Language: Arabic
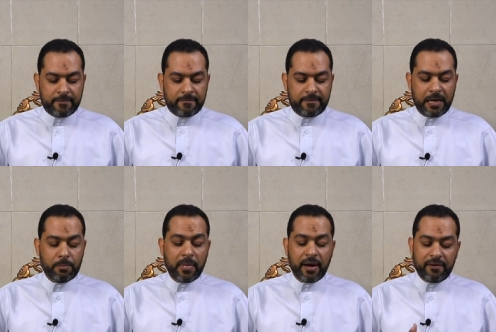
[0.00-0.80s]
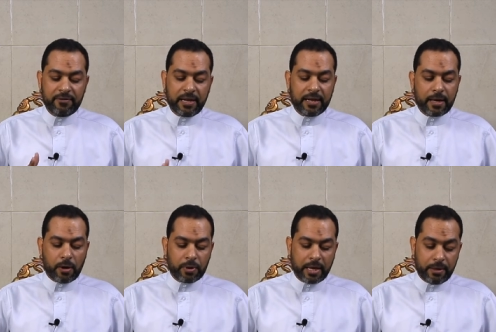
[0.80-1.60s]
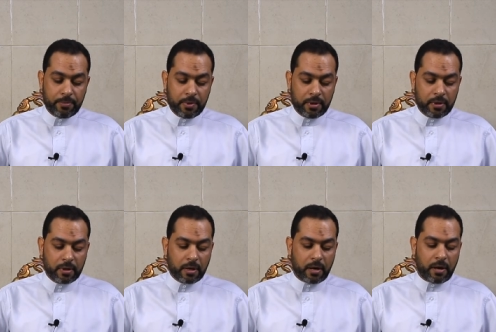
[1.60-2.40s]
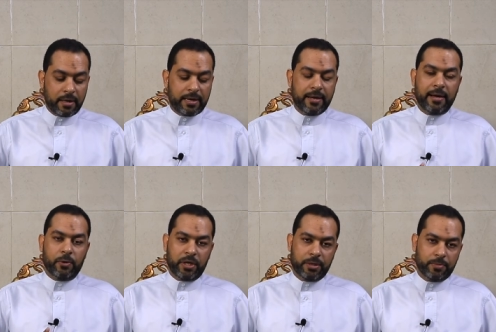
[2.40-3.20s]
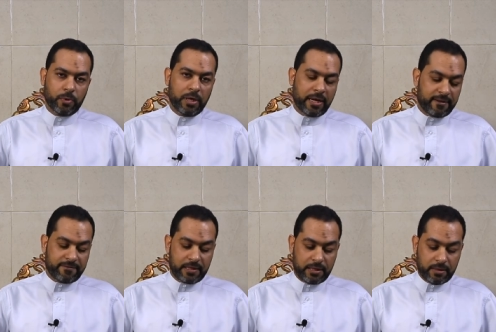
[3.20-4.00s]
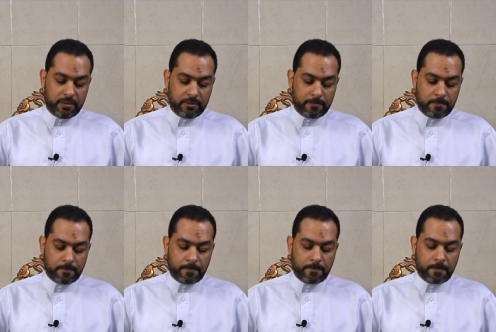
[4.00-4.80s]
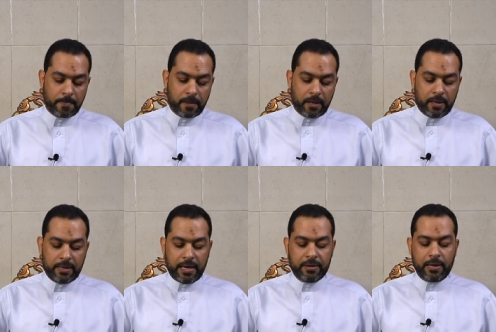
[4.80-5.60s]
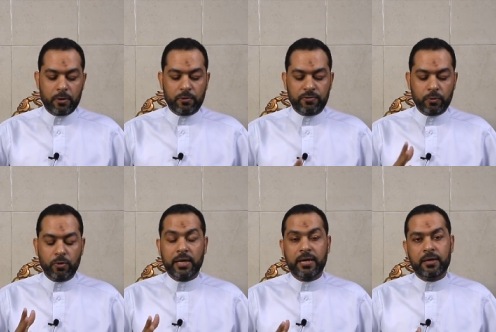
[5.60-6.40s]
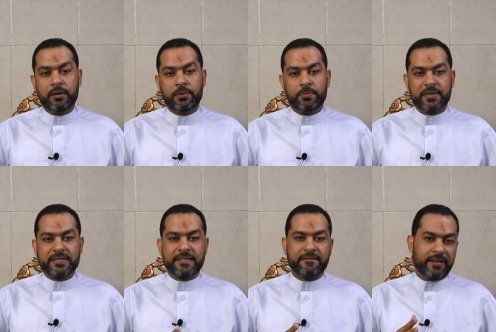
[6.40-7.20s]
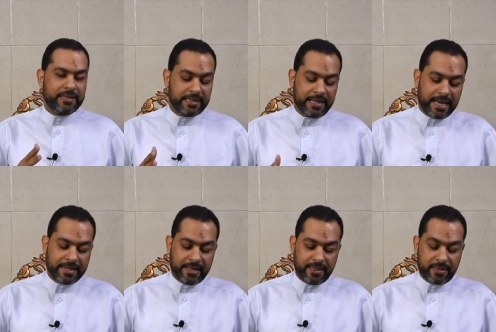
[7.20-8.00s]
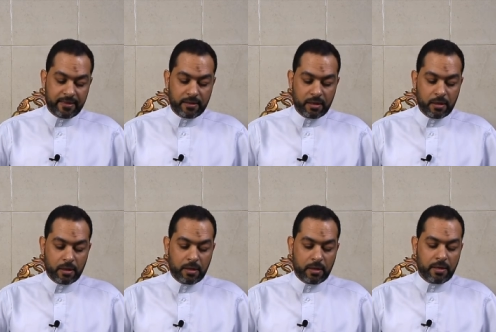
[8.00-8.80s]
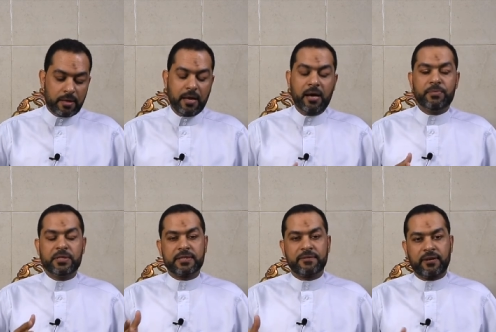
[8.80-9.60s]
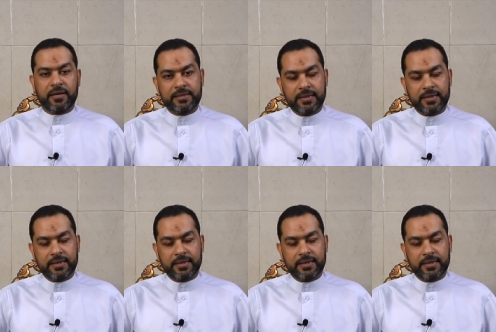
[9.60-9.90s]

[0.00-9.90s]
فلما أفل الكوكب قال لا أحب الآفلين لأن الأفول من صفات الحدث لا من صفات